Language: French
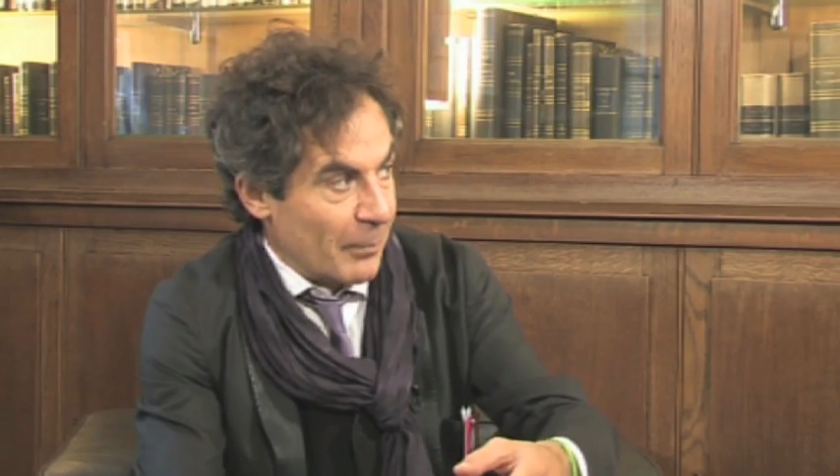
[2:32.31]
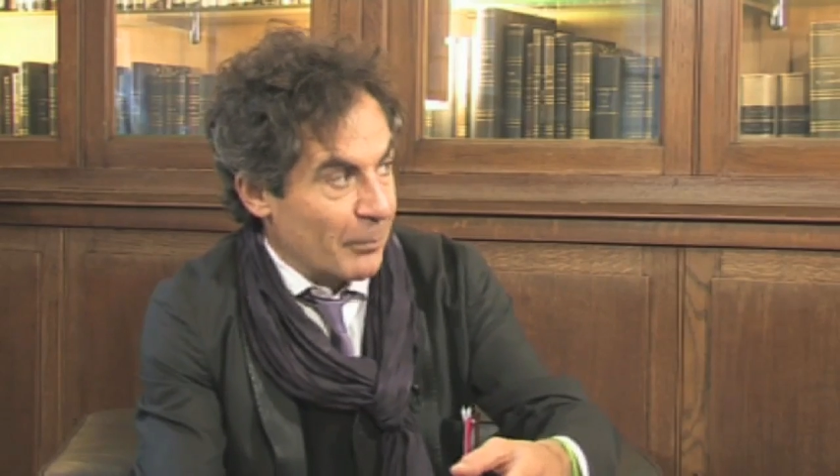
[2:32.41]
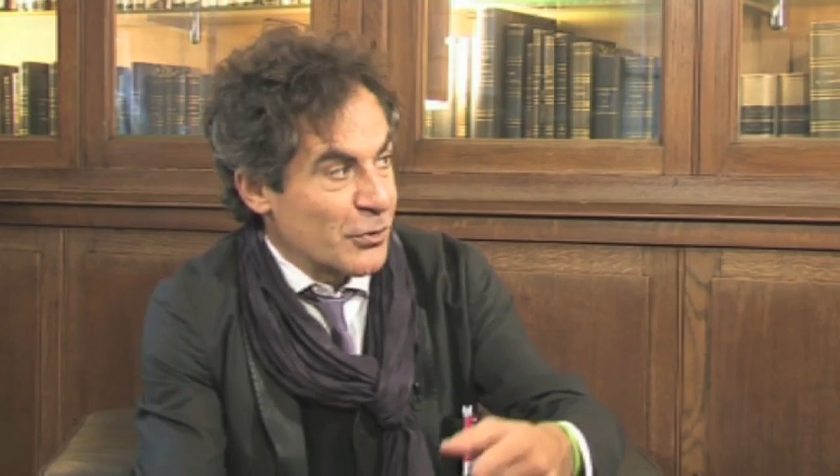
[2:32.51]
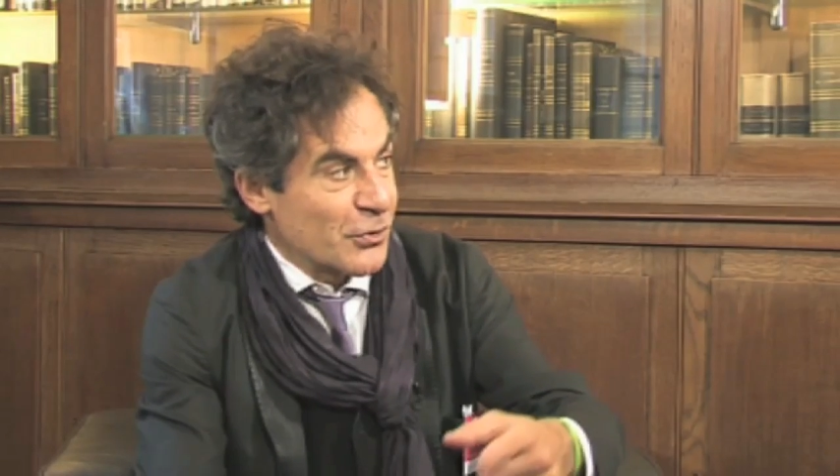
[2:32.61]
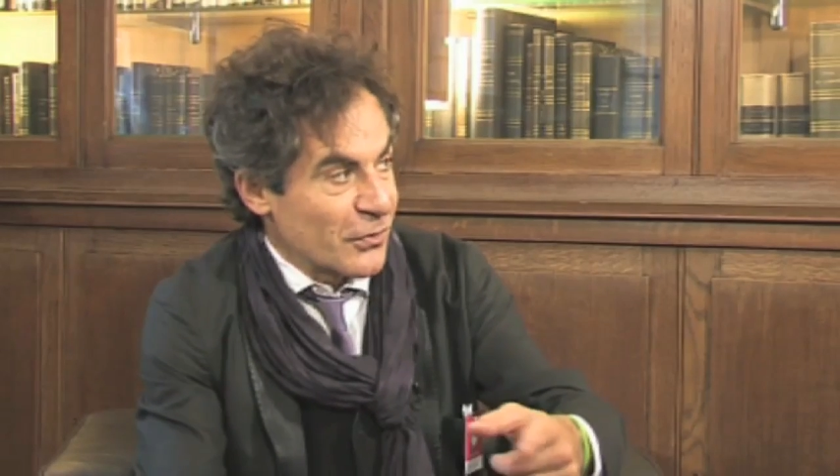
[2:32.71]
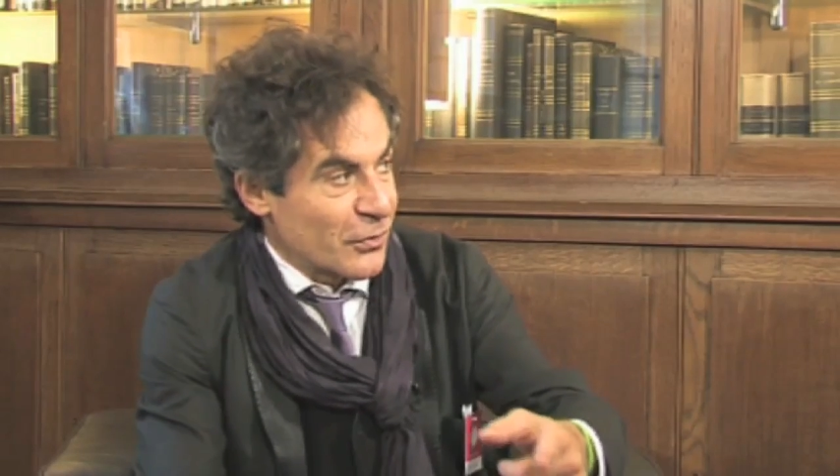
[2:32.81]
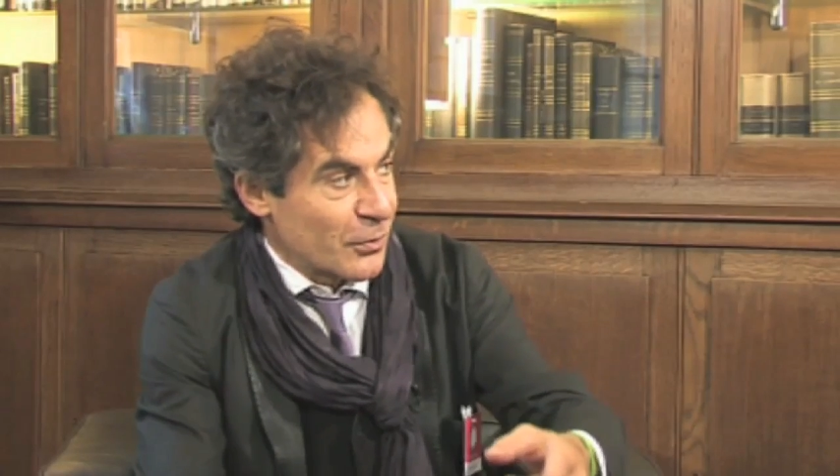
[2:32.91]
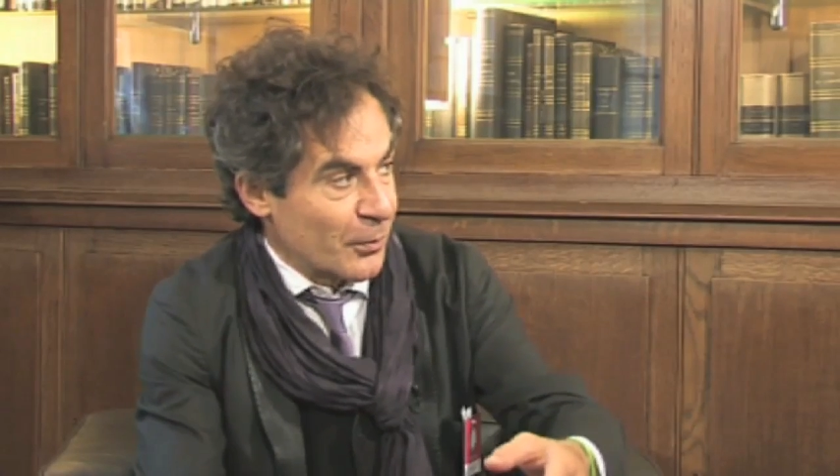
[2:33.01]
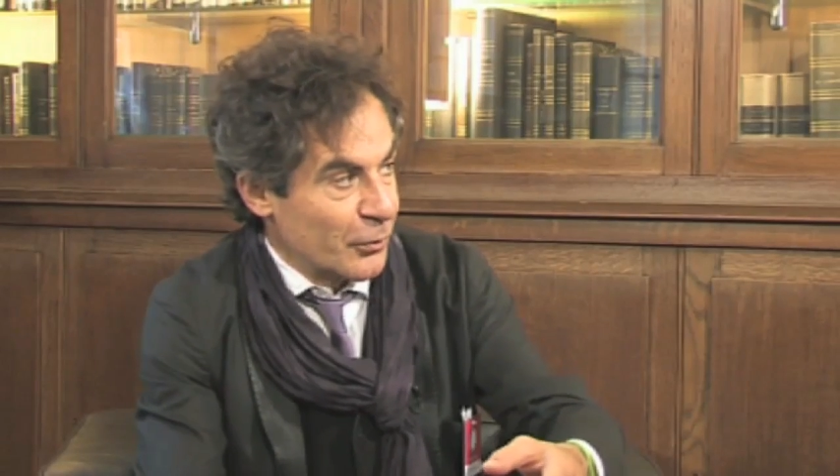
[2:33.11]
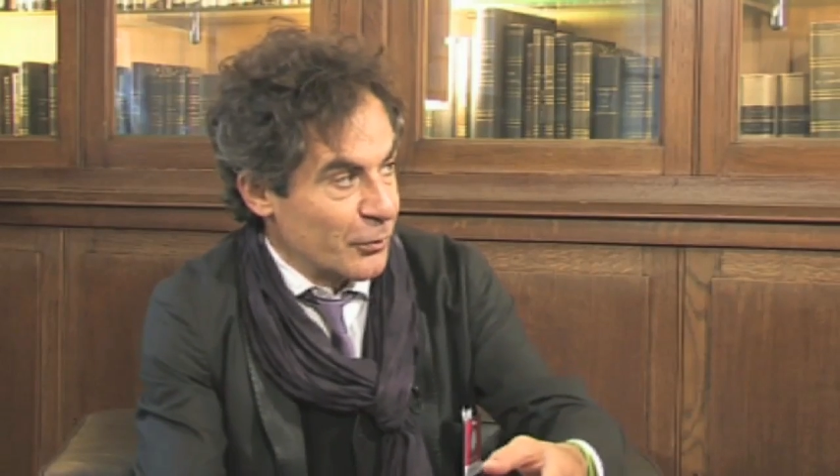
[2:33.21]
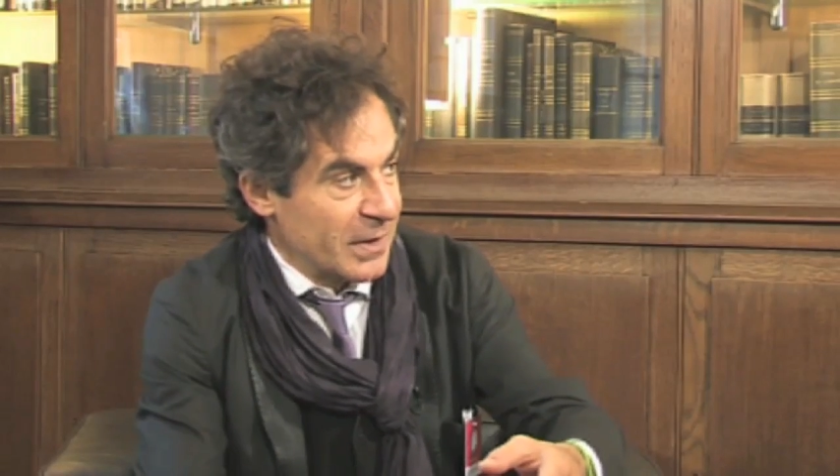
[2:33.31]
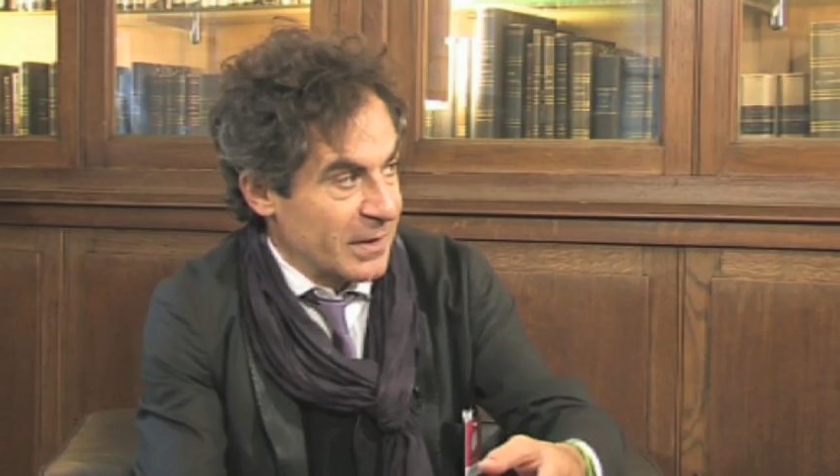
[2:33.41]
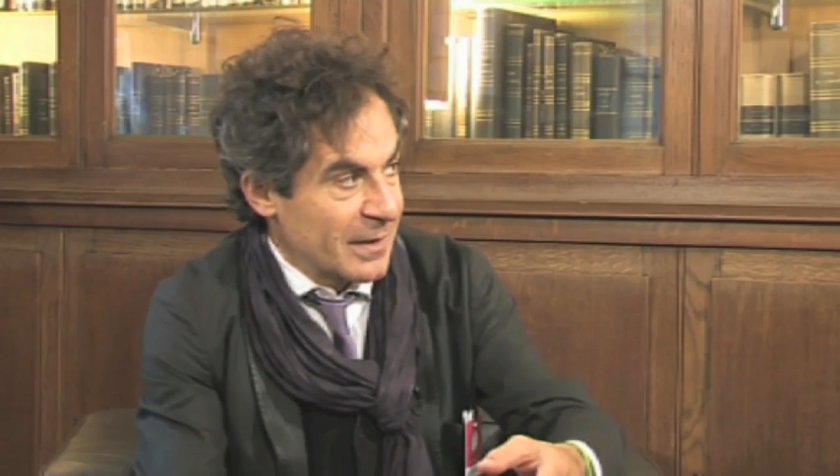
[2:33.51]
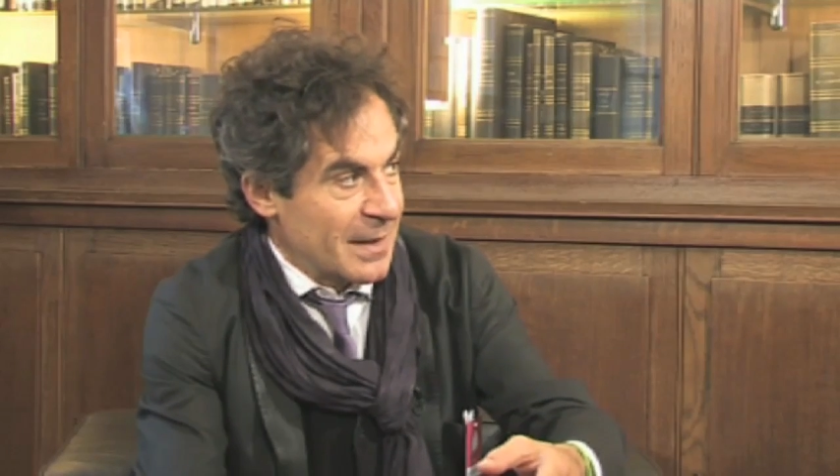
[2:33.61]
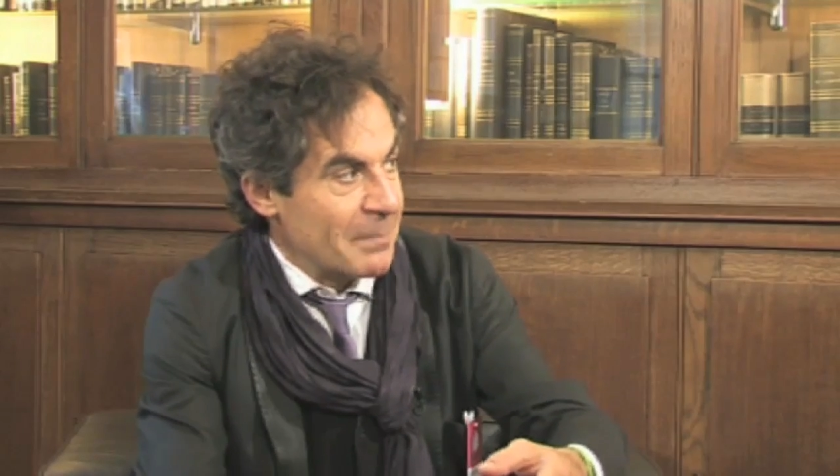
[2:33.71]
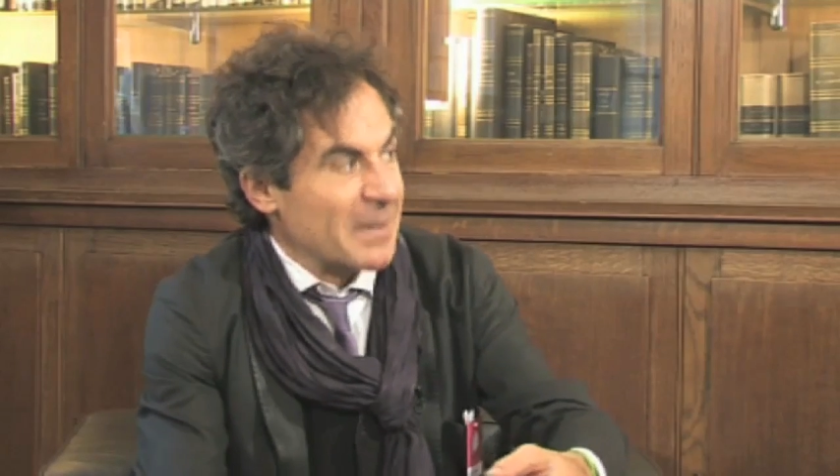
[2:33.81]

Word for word: a peu de chances de se produire,